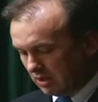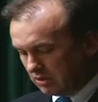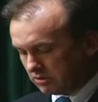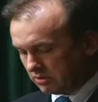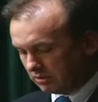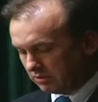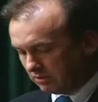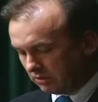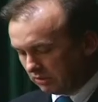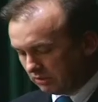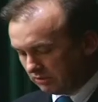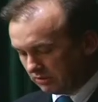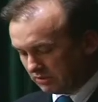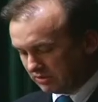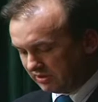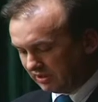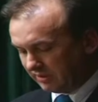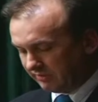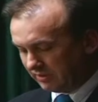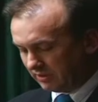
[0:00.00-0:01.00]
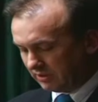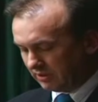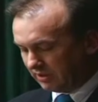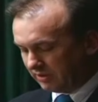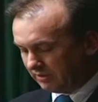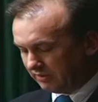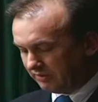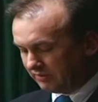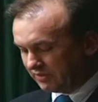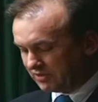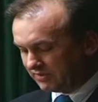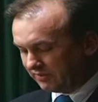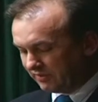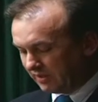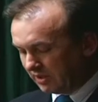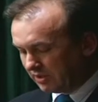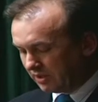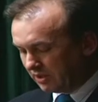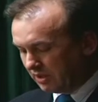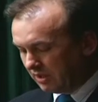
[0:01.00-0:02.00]
że to ono stawia nich
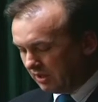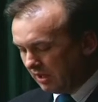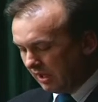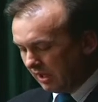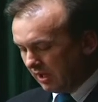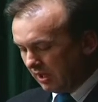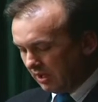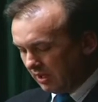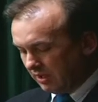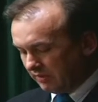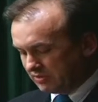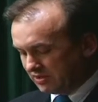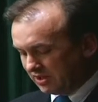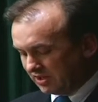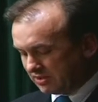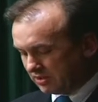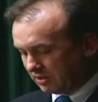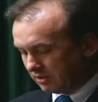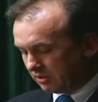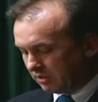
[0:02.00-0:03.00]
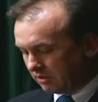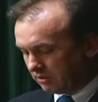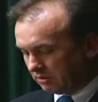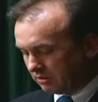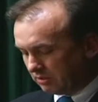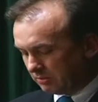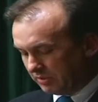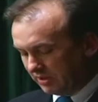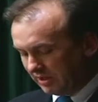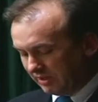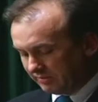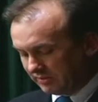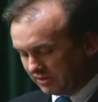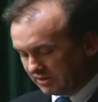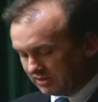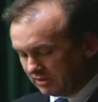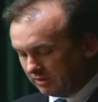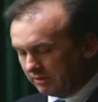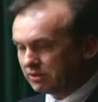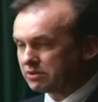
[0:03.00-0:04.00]
wyzwanie w czasach, kiedy to prawda
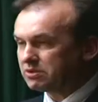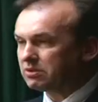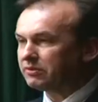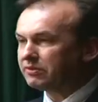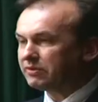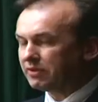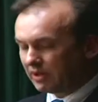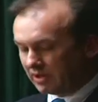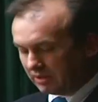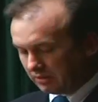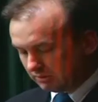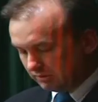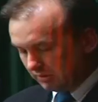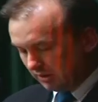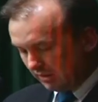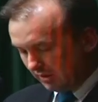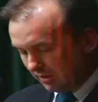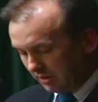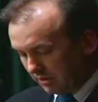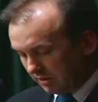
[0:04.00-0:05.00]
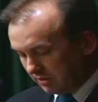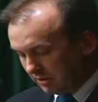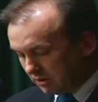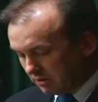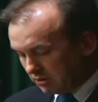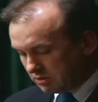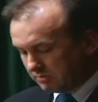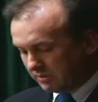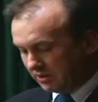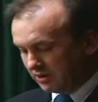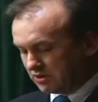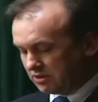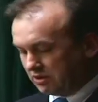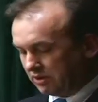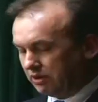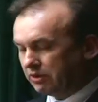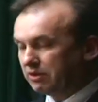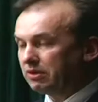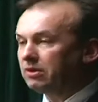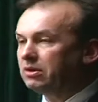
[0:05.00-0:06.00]
stała się ofiarą najrozmaitszych
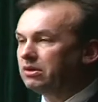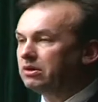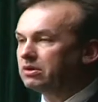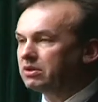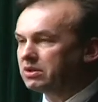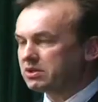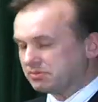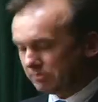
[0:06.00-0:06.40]
ideologii z